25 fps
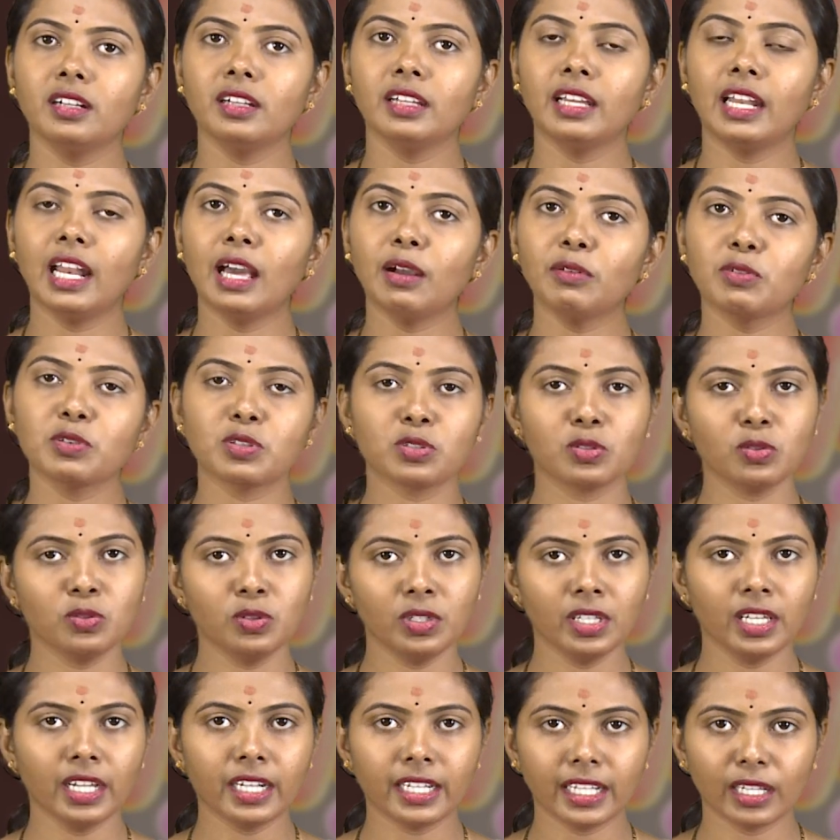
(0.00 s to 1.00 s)
ఎలా
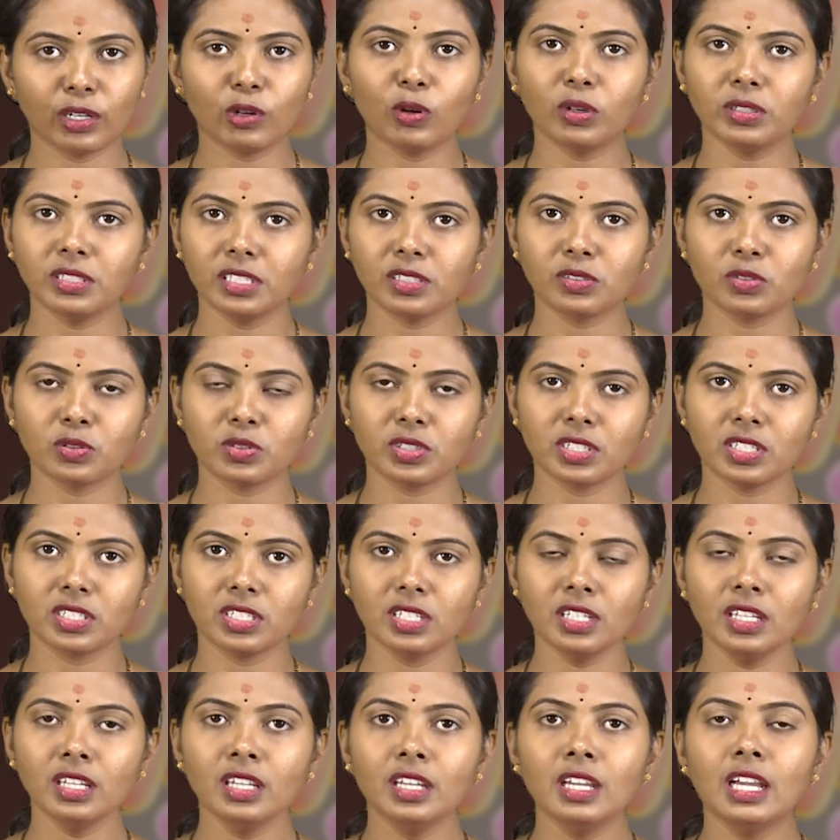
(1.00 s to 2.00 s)
వస్తుంది అంటే కాజెస్ వచ్చేసి
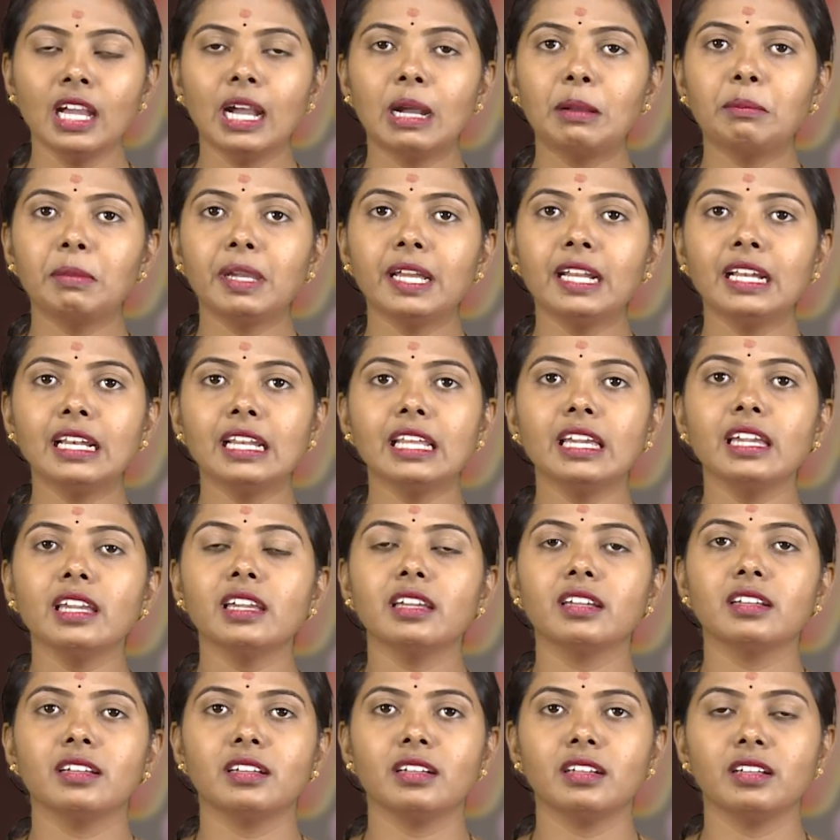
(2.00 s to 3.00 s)
మెయిన్లీ
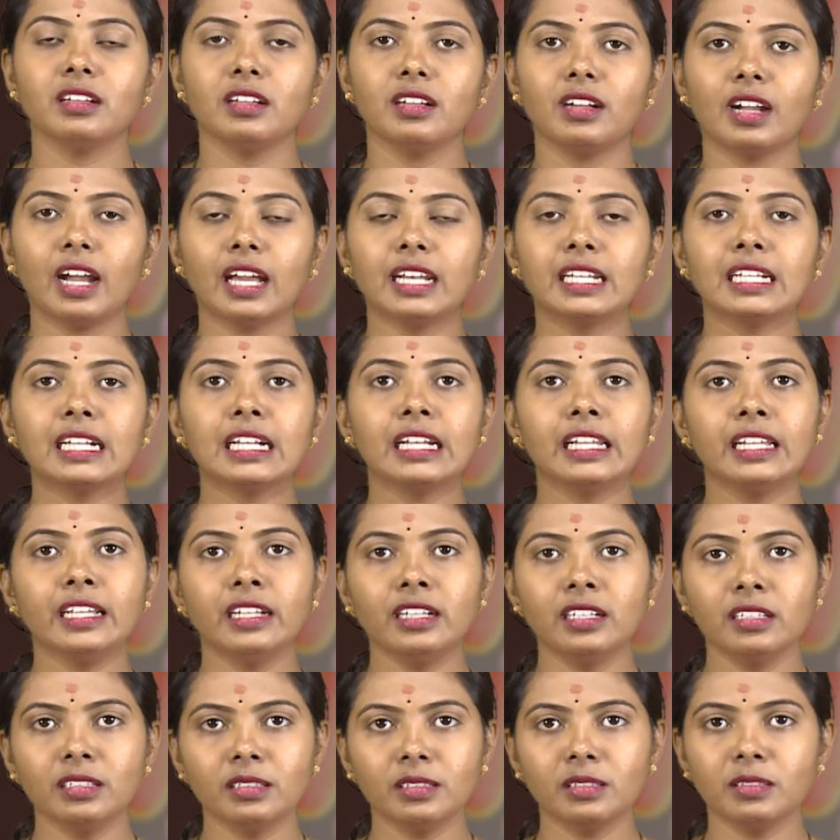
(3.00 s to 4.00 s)

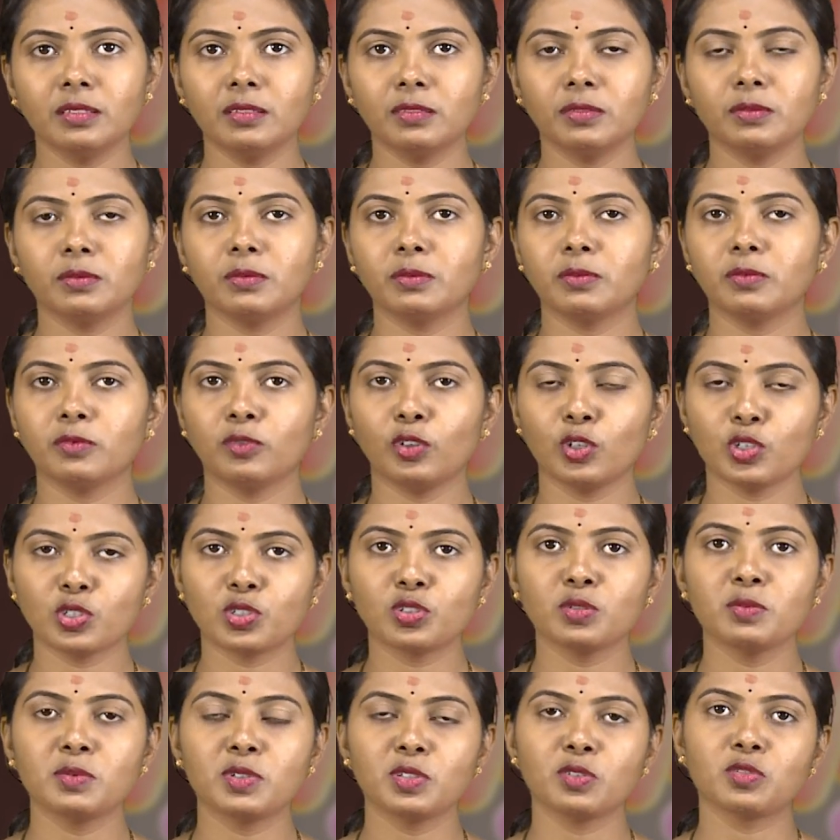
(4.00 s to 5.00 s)
అన్క్లీన్డ్
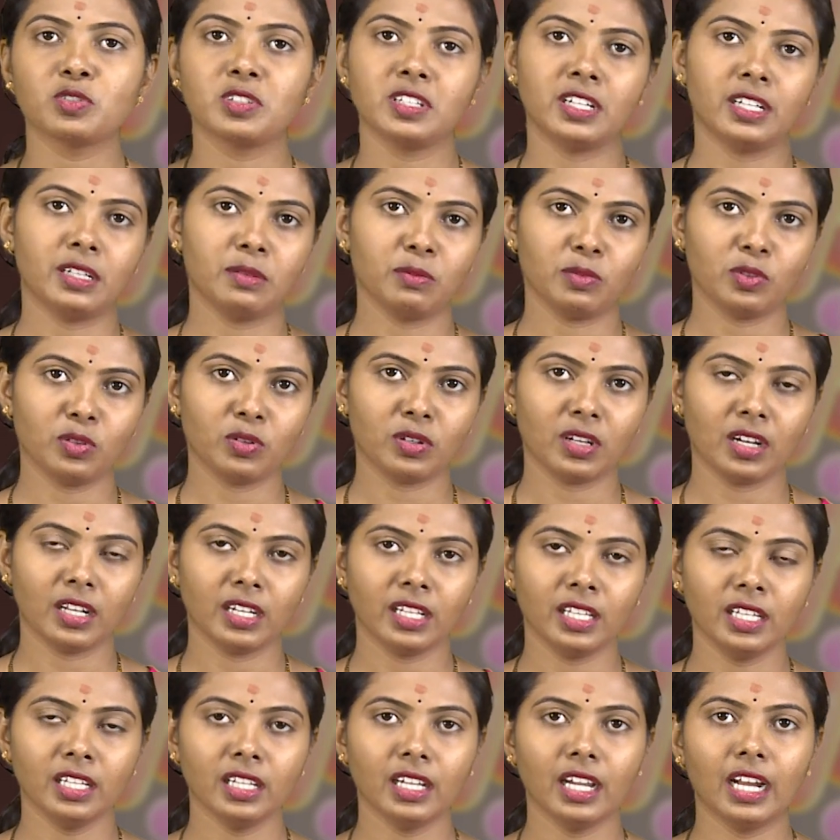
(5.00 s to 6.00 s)
వాష్రూమ్స్ యూజ్ చేయడంతో
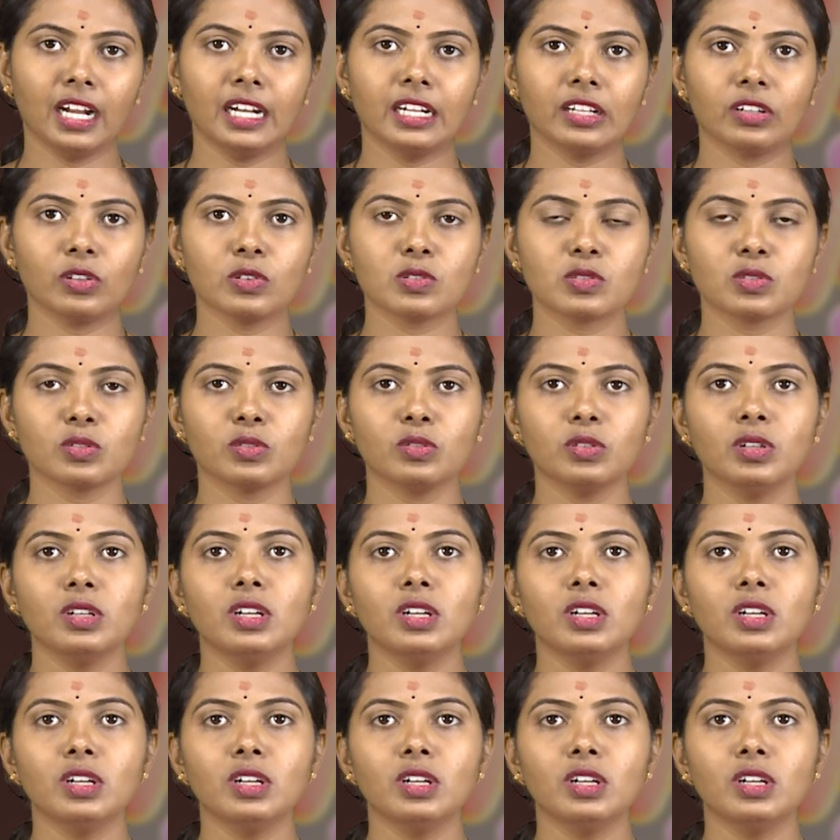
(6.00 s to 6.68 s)
కానీ అండ్ ఆల్సో